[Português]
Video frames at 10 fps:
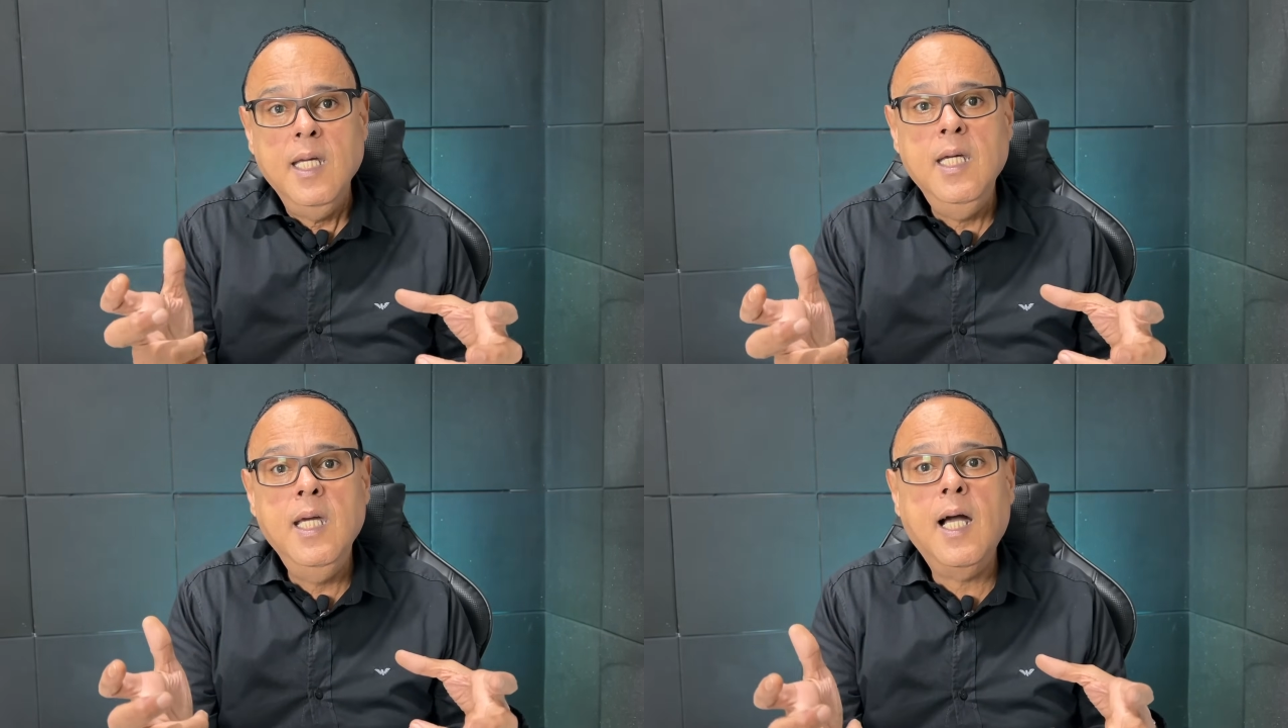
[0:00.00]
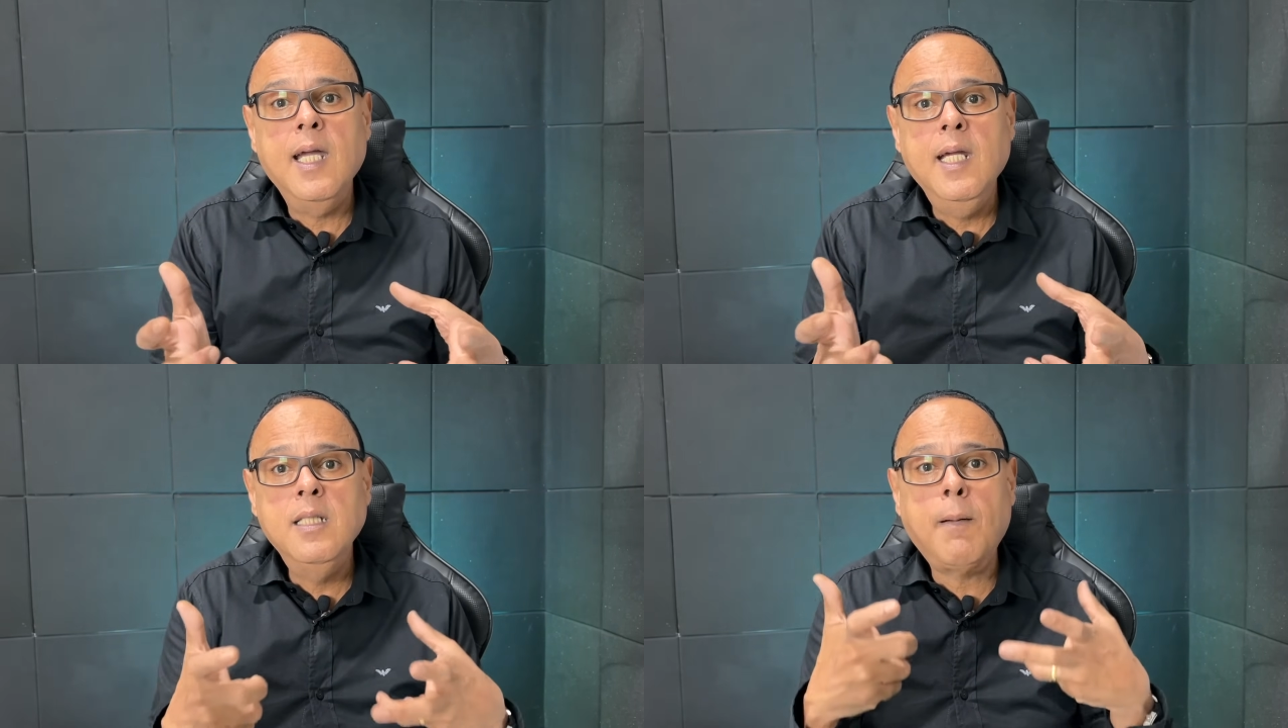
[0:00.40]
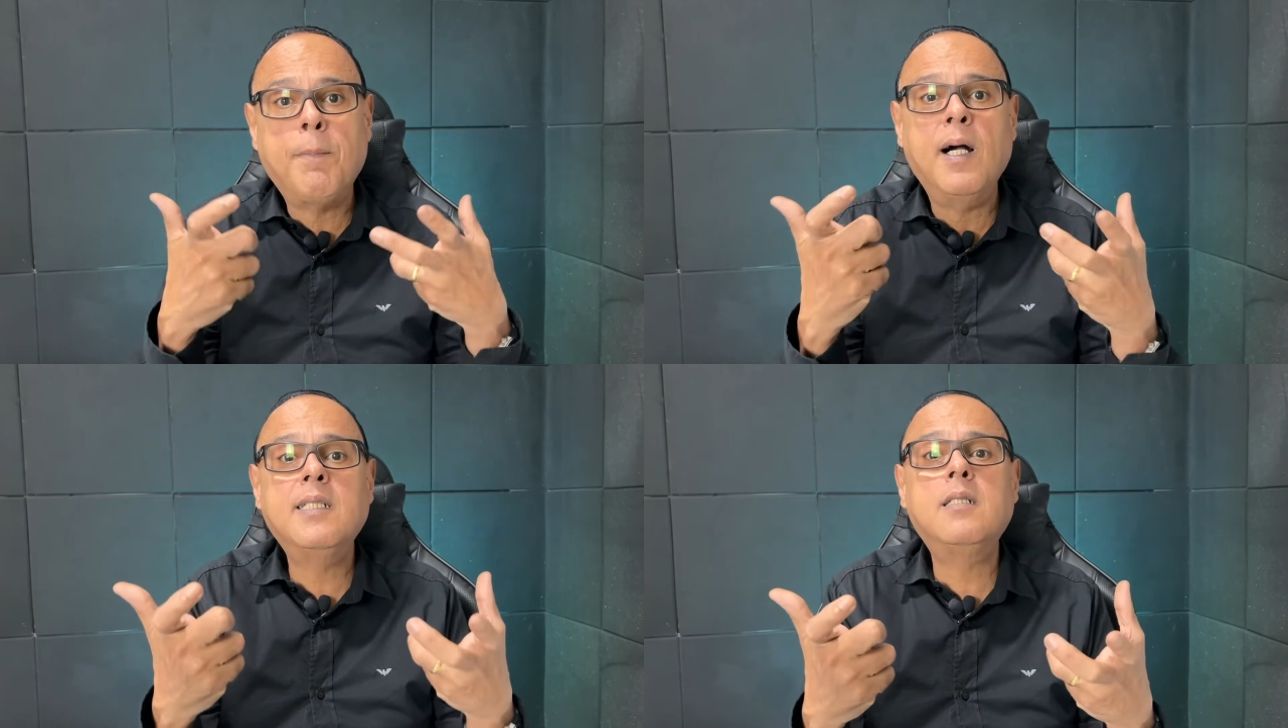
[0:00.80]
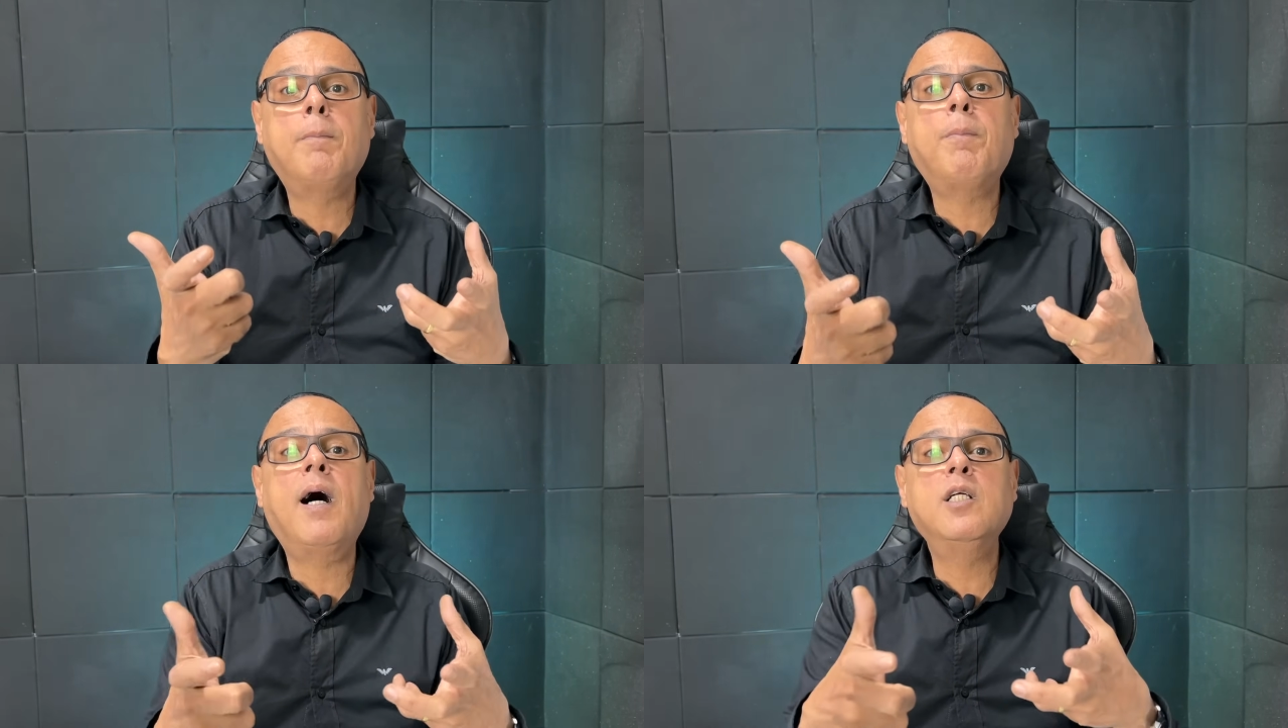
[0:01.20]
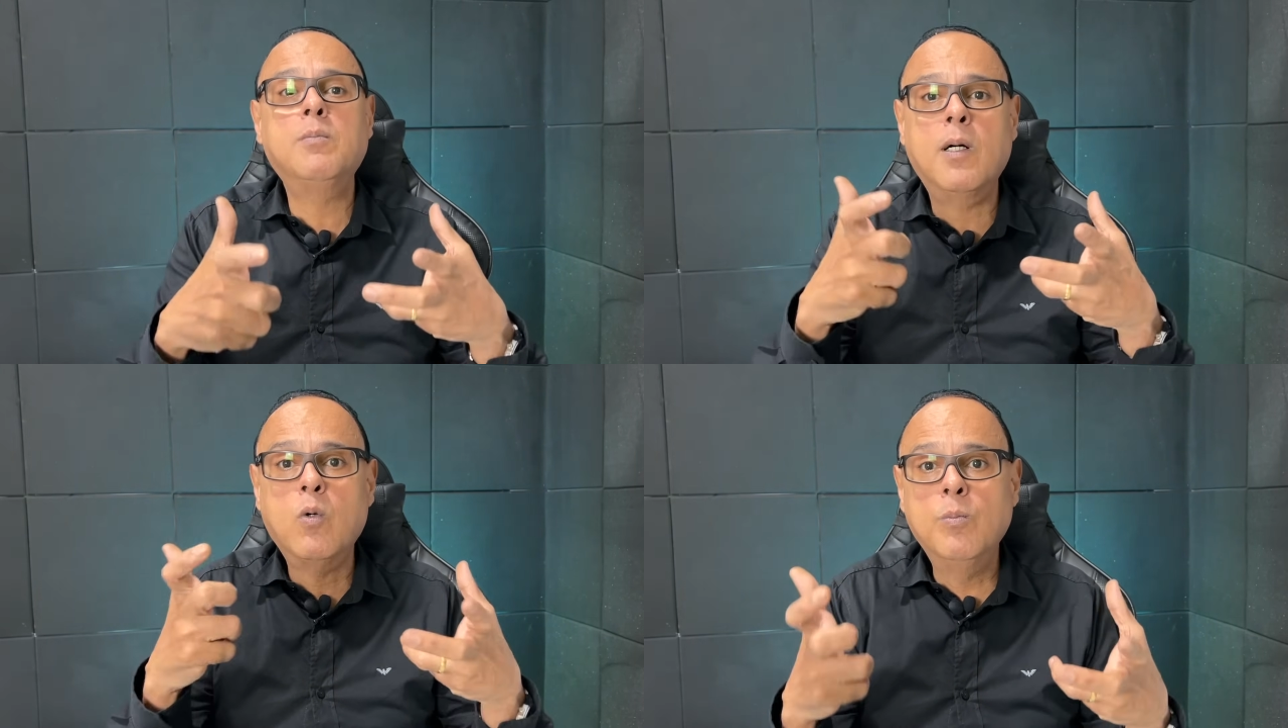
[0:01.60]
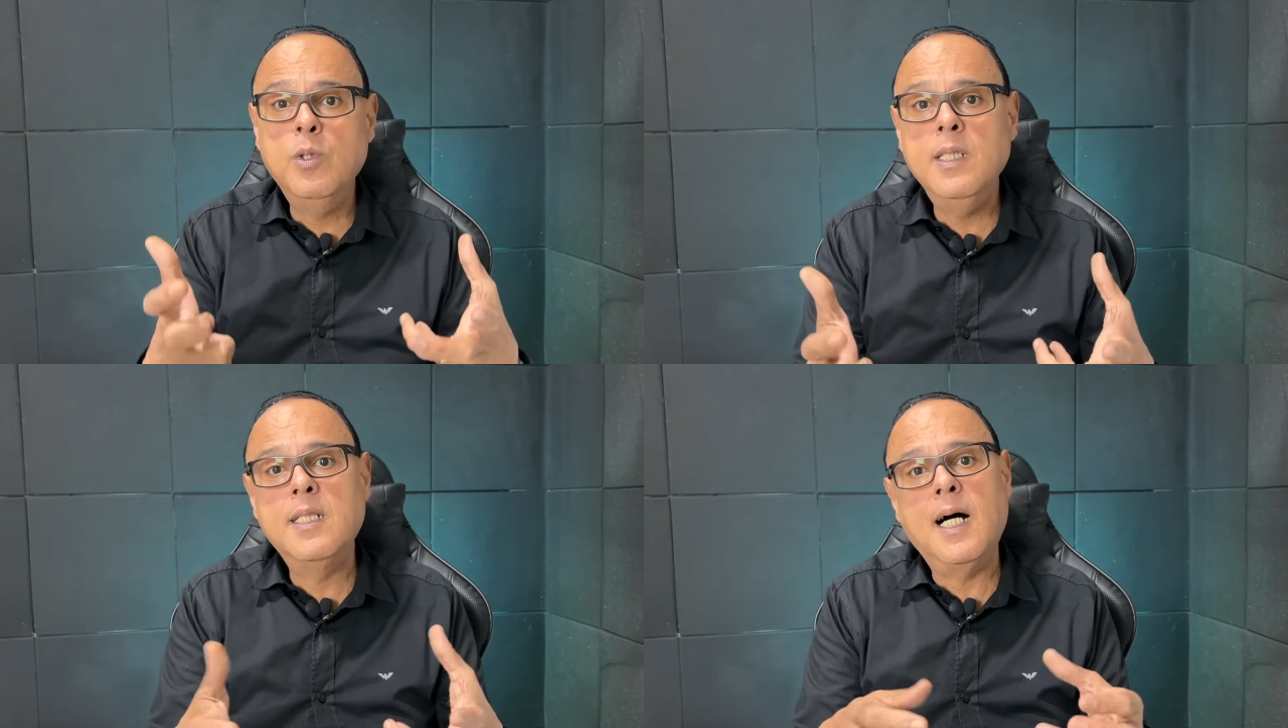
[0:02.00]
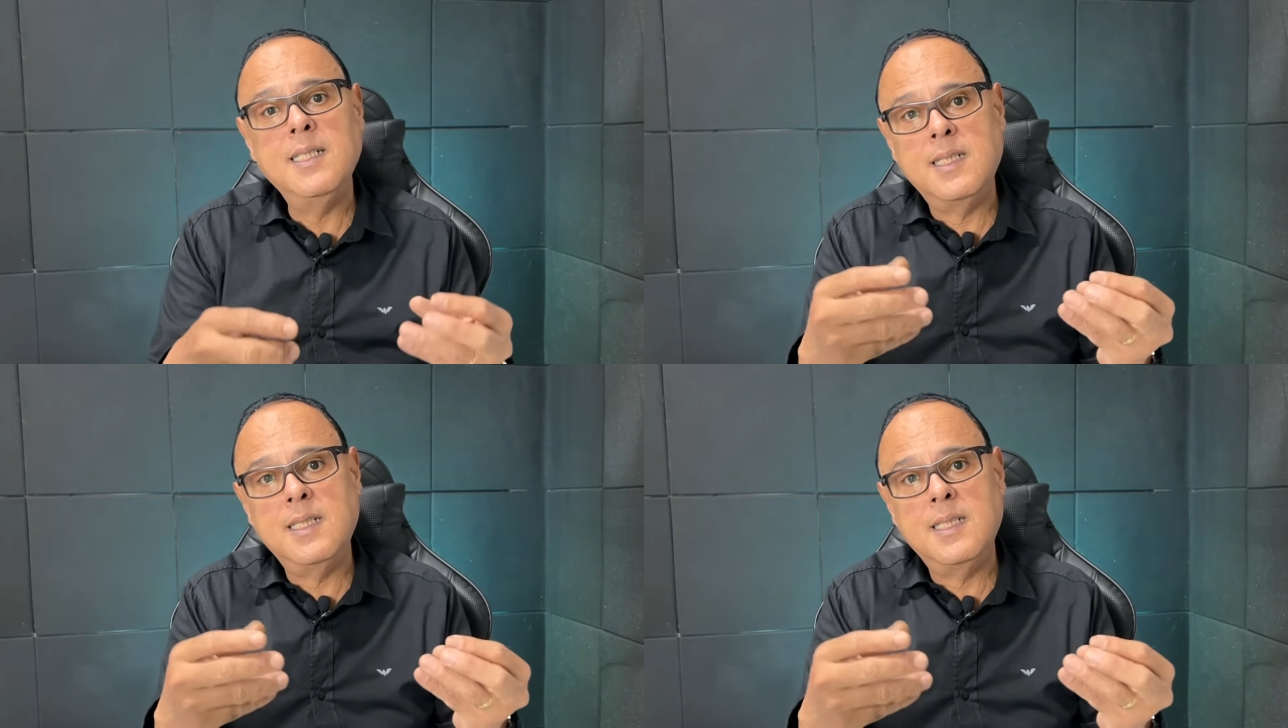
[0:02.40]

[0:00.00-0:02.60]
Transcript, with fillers: e ainda participar de uma comunidade